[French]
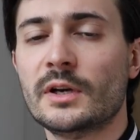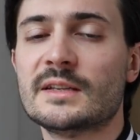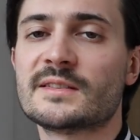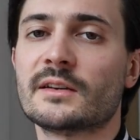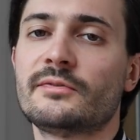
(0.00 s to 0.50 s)
elle
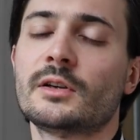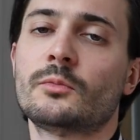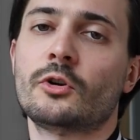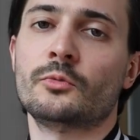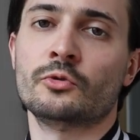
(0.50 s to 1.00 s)
s'affirme
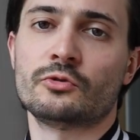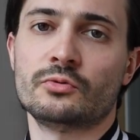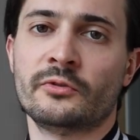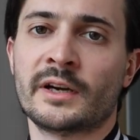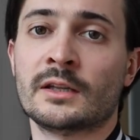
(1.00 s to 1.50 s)
comme une
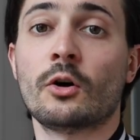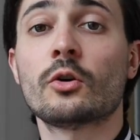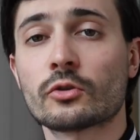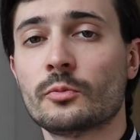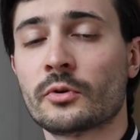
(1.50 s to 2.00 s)
souveraine
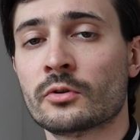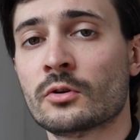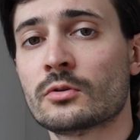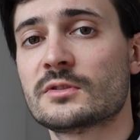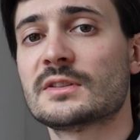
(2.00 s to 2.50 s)

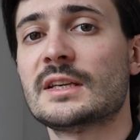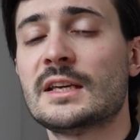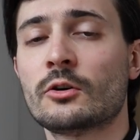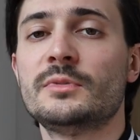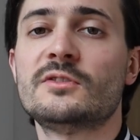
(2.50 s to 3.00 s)
entreprenante
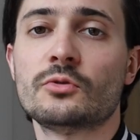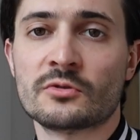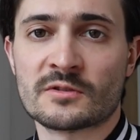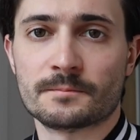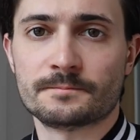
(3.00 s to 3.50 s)
et ambitieuse.